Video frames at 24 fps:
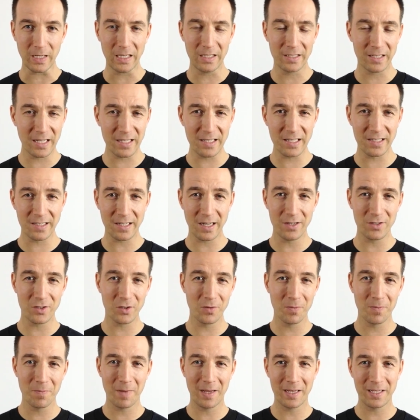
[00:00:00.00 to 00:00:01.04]
Das ist
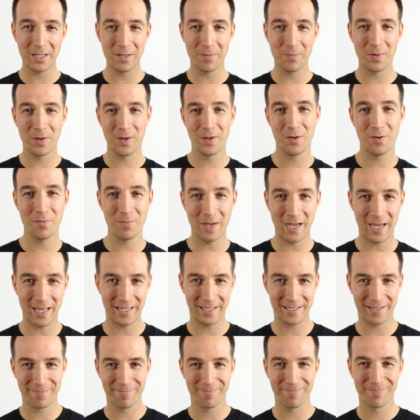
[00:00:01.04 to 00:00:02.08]
also mein Tipp Nummer
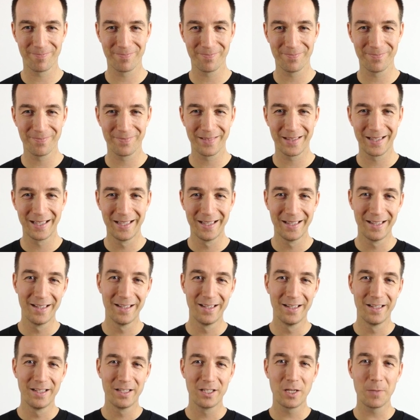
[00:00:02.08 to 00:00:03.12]
eins.
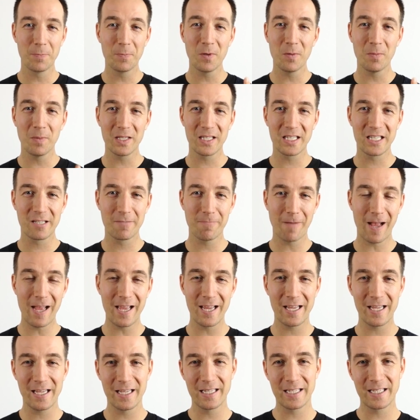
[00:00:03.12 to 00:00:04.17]
Tipp Nummer
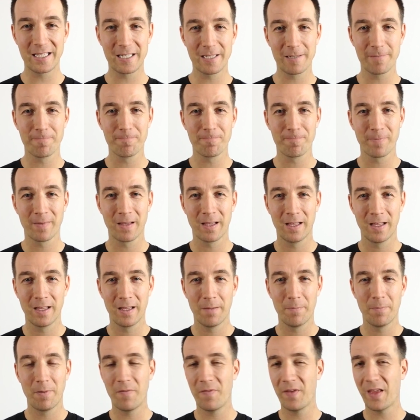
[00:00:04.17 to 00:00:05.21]
zwei ist,
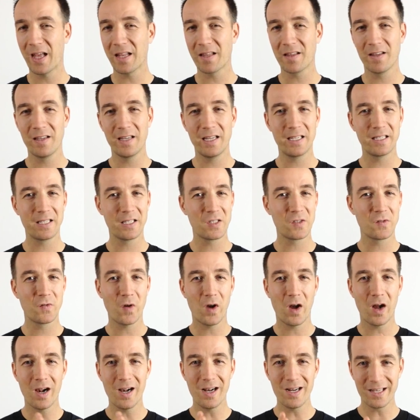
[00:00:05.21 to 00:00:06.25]
bewerte nicht das
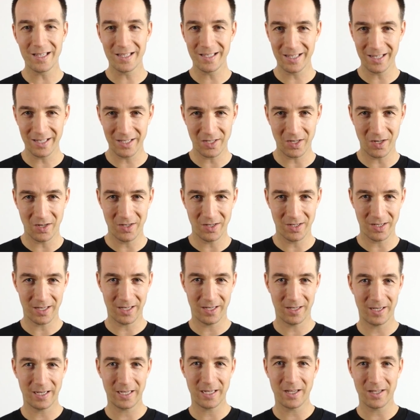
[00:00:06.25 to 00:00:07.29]
Verhalten des
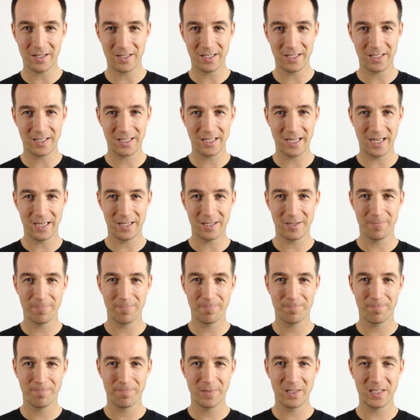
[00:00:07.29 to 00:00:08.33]
anderen die ganze Zeit.
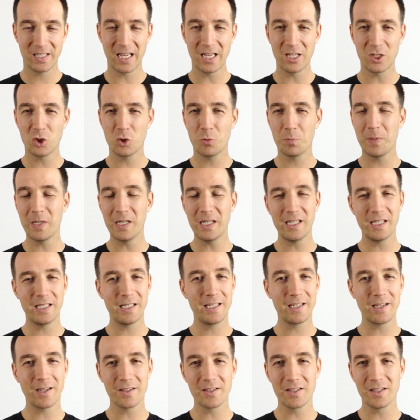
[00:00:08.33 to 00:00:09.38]
Das heißt, spiel nicht
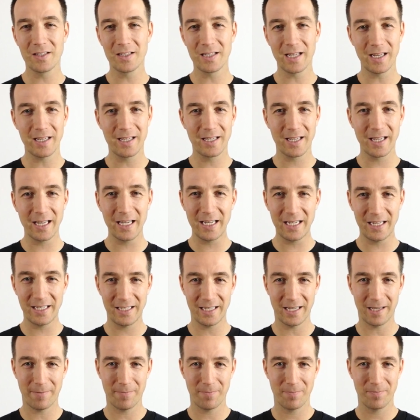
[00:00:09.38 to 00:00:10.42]
die ganze Zeit
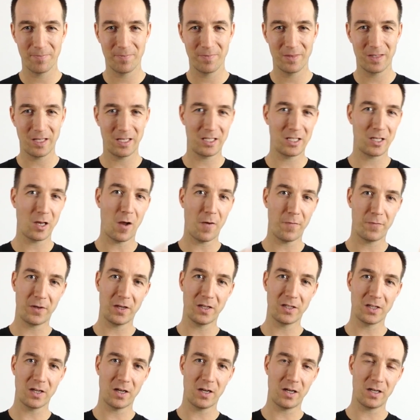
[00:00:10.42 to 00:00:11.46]
Richter. Das darf
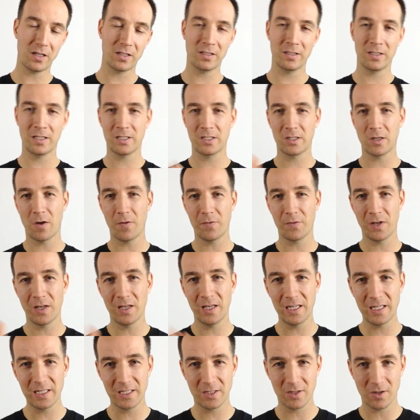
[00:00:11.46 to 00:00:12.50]
der sagen, das darf der
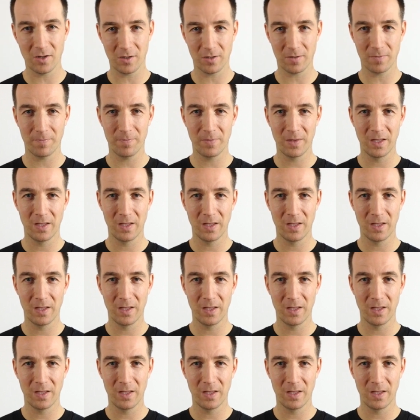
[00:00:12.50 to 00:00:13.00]
nicht sagen.